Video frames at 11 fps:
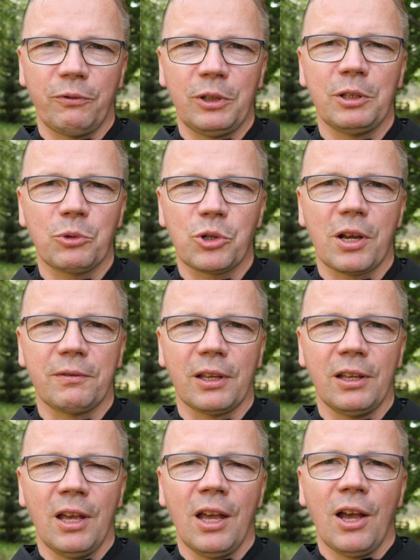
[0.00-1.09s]
winnym krzewie.
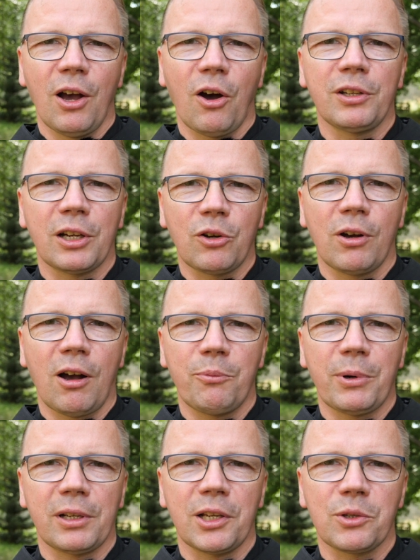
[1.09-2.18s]
Ona kochała
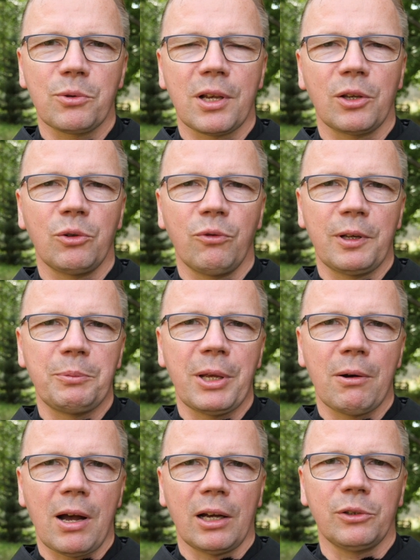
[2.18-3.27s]
Pana Jezusa i
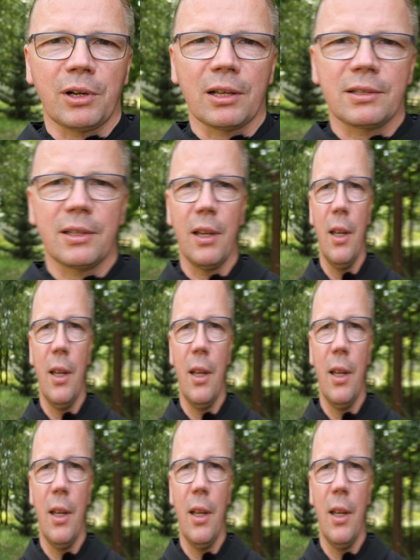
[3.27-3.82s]
uwielbiała adorację.